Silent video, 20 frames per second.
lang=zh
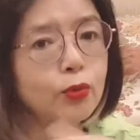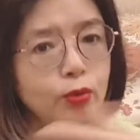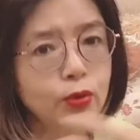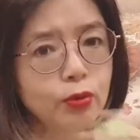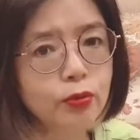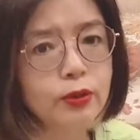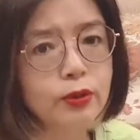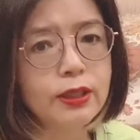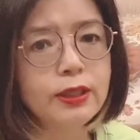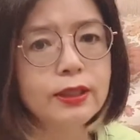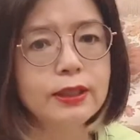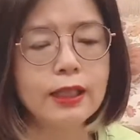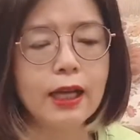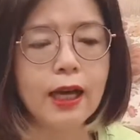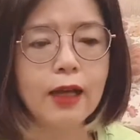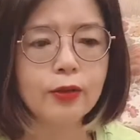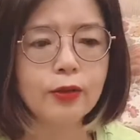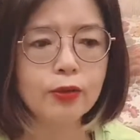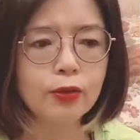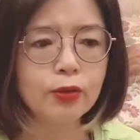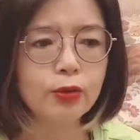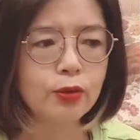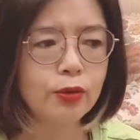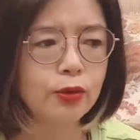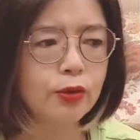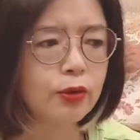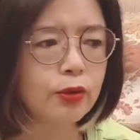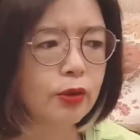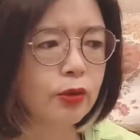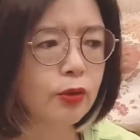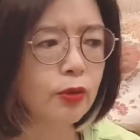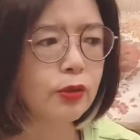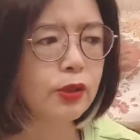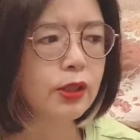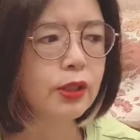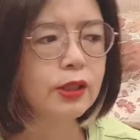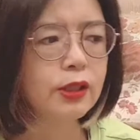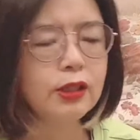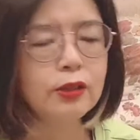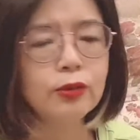数次家，就是所有的东
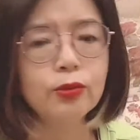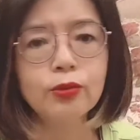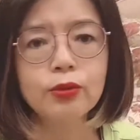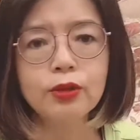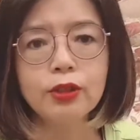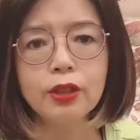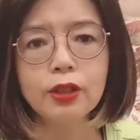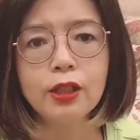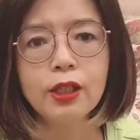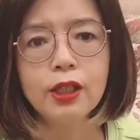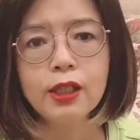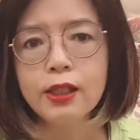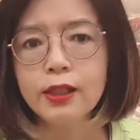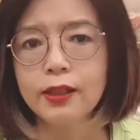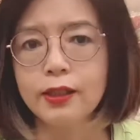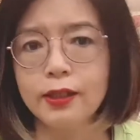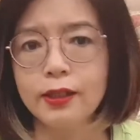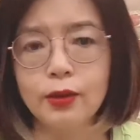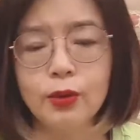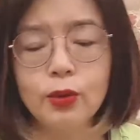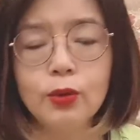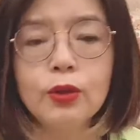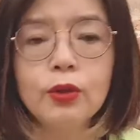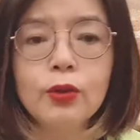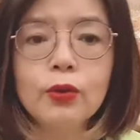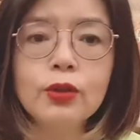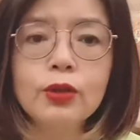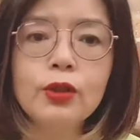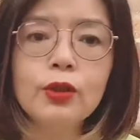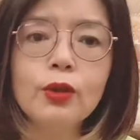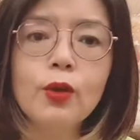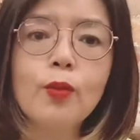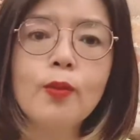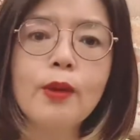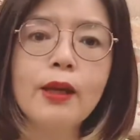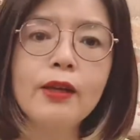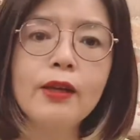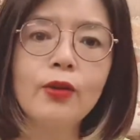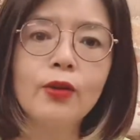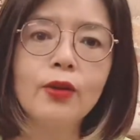西几乎是很多东西都
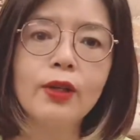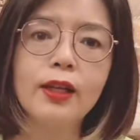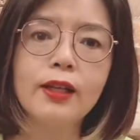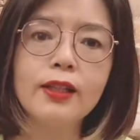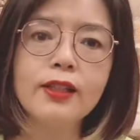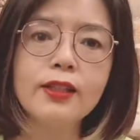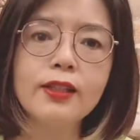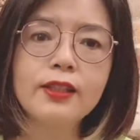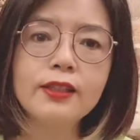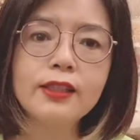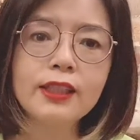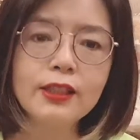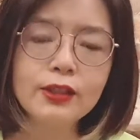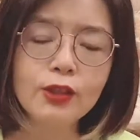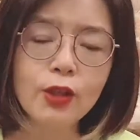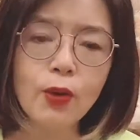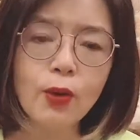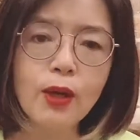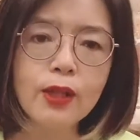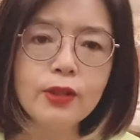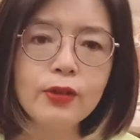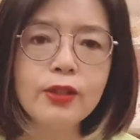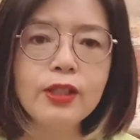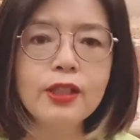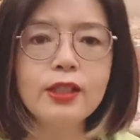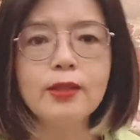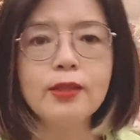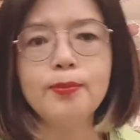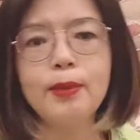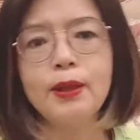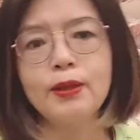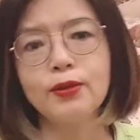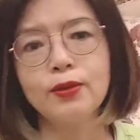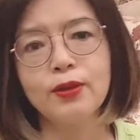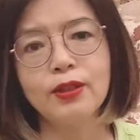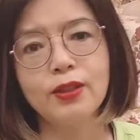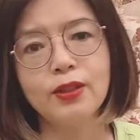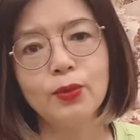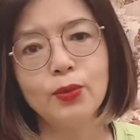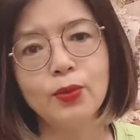没有了，可是这个小画就一直伴
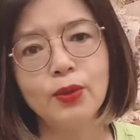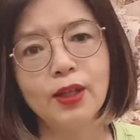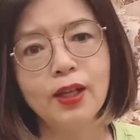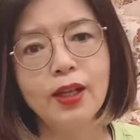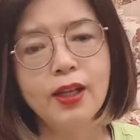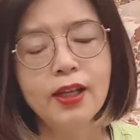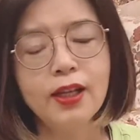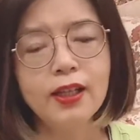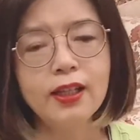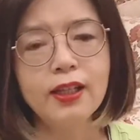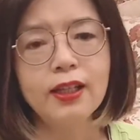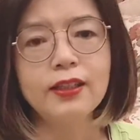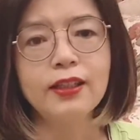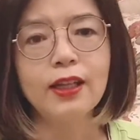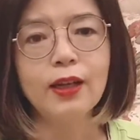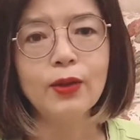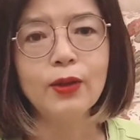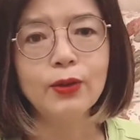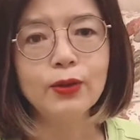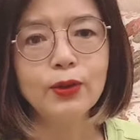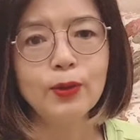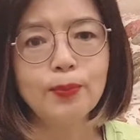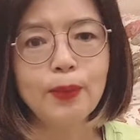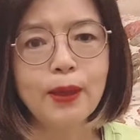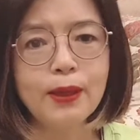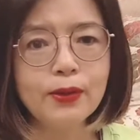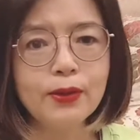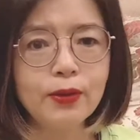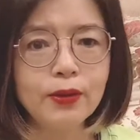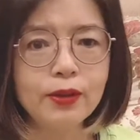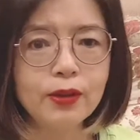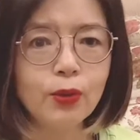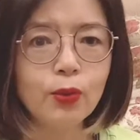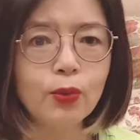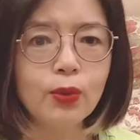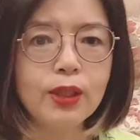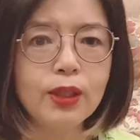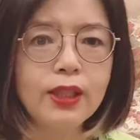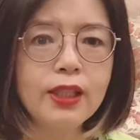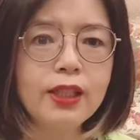随着我，然后就伴随着
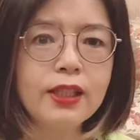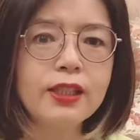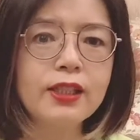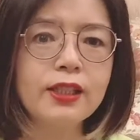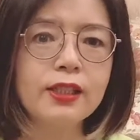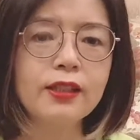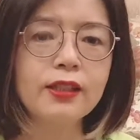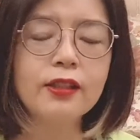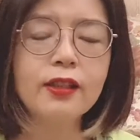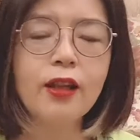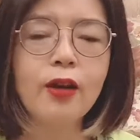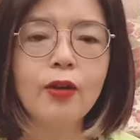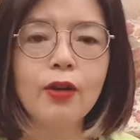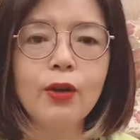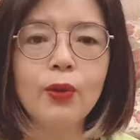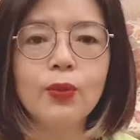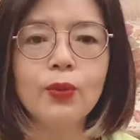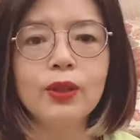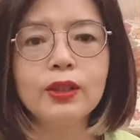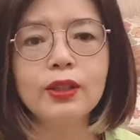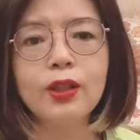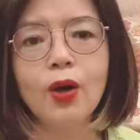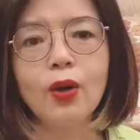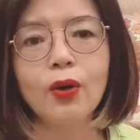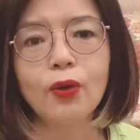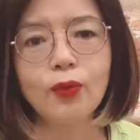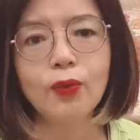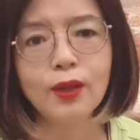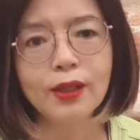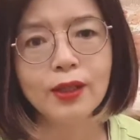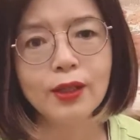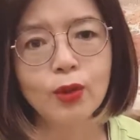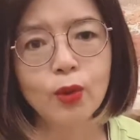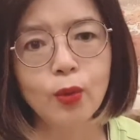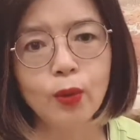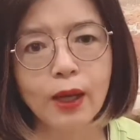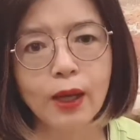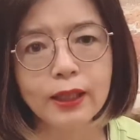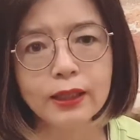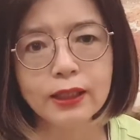我一直到了我到了温哥
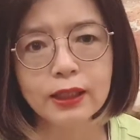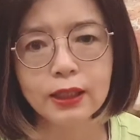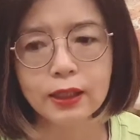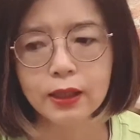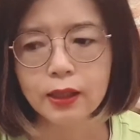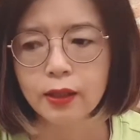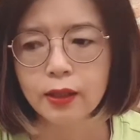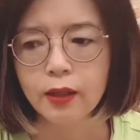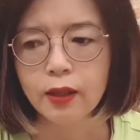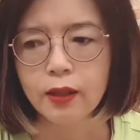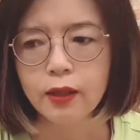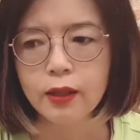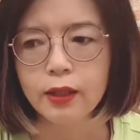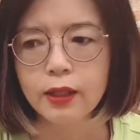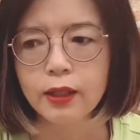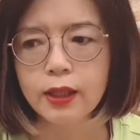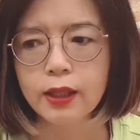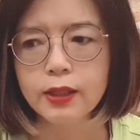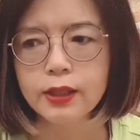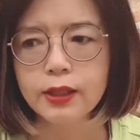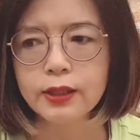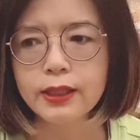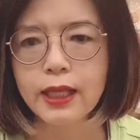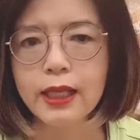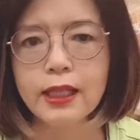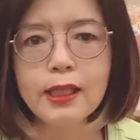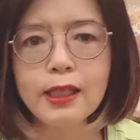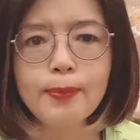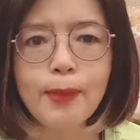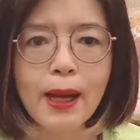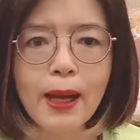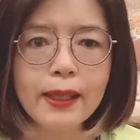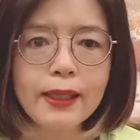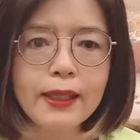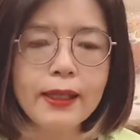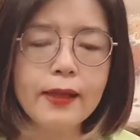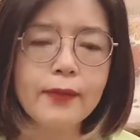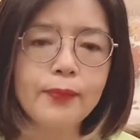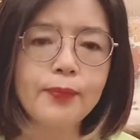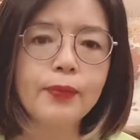华的。应该是在一八
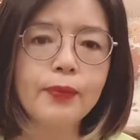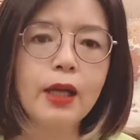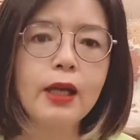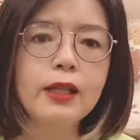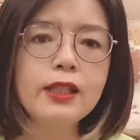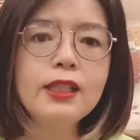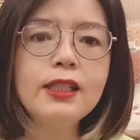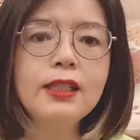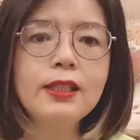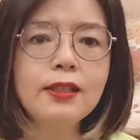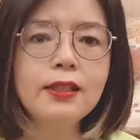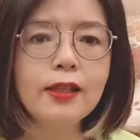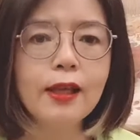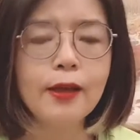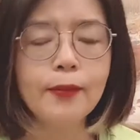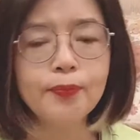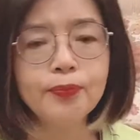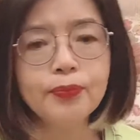年，啊一七年，